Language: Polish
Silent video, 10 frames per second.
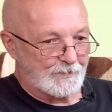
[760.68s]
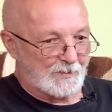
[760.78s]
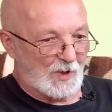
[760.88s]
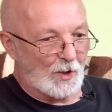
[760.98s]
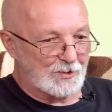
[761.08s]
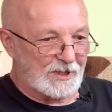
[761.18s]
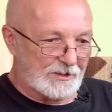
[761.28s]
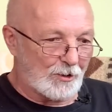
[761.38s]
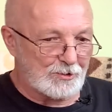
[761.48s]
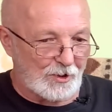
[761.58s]
to, że
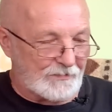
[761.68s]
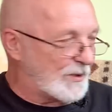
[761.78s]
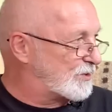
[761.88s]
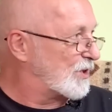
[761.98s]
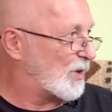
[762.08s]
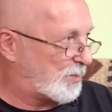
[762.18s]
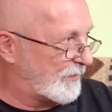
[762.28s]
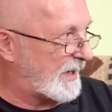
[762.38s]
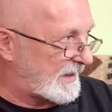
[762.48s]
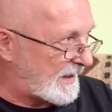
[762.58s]
doktor Woźny
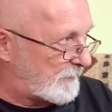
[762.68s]
opowiada,